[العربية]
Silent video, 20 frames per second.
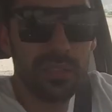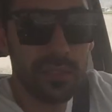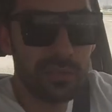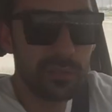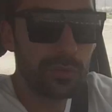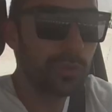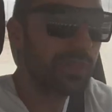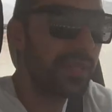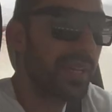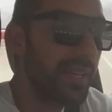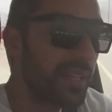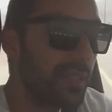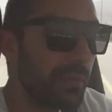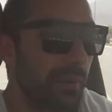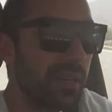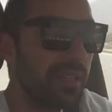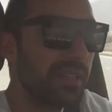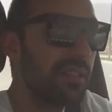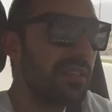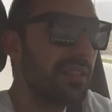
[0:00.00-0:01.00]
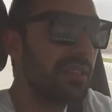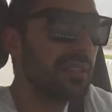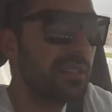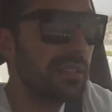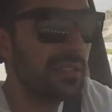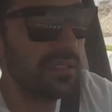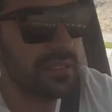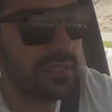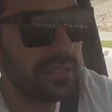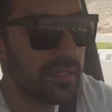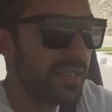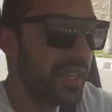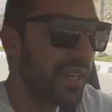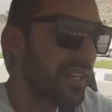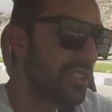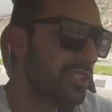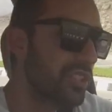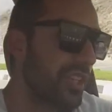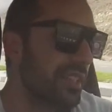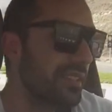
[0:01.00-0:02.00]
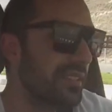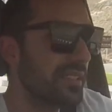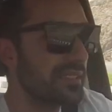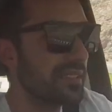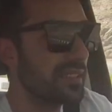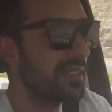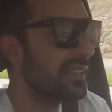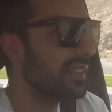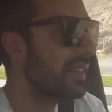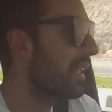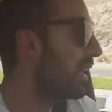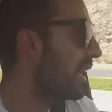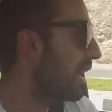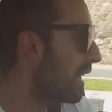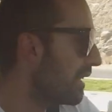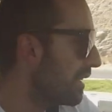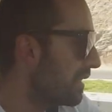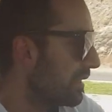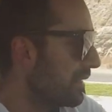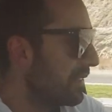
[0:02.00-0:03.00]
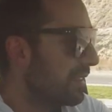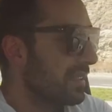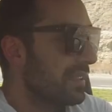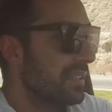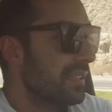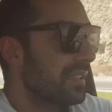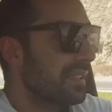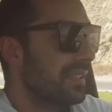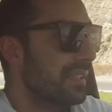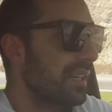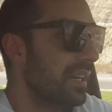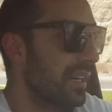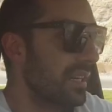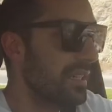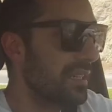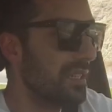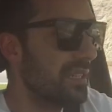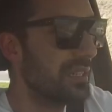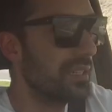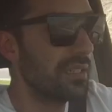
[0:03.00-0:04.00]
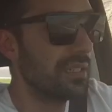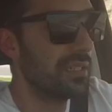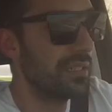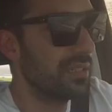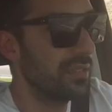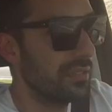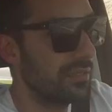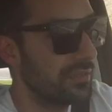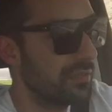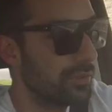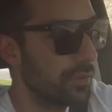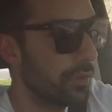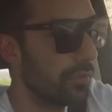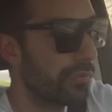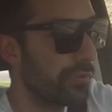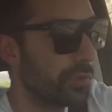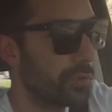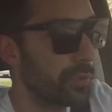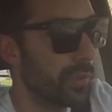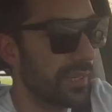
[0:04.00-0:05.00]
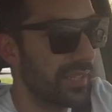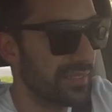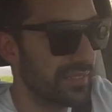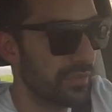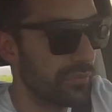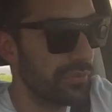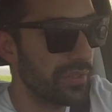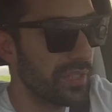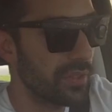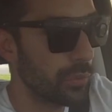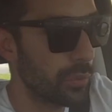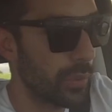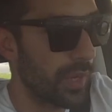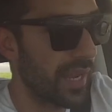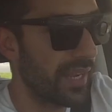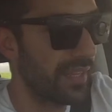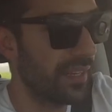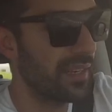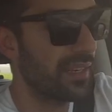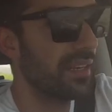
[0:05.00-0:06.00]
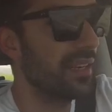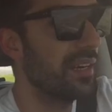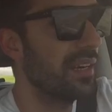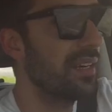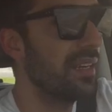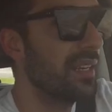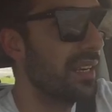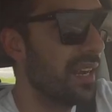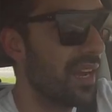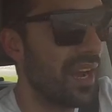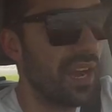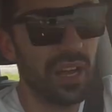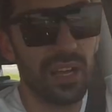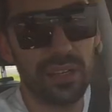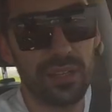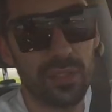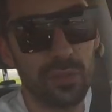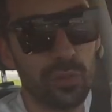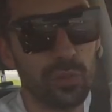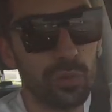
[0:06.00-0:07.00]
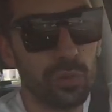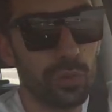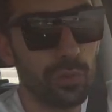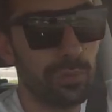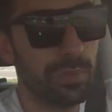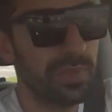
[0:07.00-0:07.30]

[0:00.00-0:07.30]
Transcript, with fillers: سو تقريبا سياره جاهزه تطلع اوف آه، رود ولا اذا في هو حيلا عائق انتو